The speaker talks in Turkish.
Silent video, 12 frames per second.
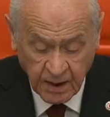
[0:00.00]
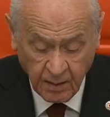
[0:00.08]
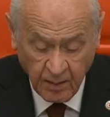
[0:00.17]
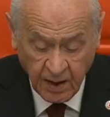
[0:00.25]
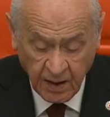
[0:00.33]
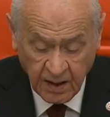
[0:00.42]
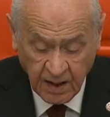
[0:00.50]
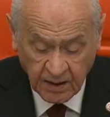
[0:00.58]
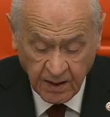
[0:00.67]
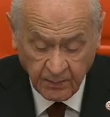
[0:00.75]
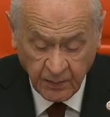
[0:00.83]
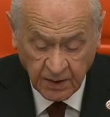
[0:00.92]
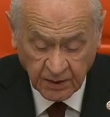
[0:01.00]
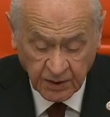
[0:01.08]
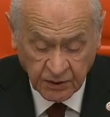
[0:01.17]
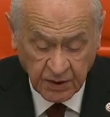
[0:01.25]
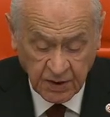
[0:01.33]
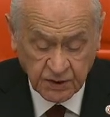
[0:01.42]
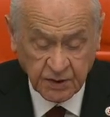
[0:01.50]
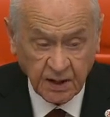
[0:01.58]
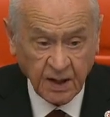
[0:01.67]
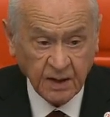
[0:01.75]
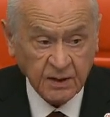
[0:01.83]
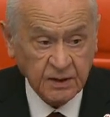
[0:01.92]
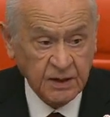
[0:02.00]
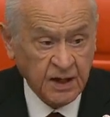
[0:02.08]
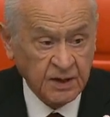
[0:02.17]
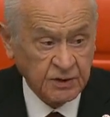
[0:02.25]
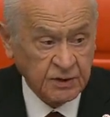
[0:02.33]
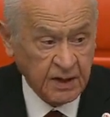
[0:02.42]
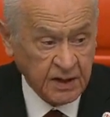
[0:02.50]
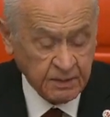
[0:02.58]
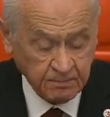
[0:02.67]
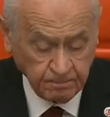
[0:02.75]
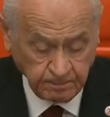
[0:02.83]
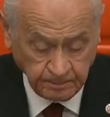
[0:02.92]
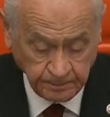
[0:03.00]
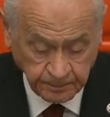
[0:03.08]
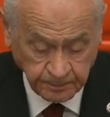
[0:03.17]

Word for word: kemali edeple taşıyacağı inancındayım.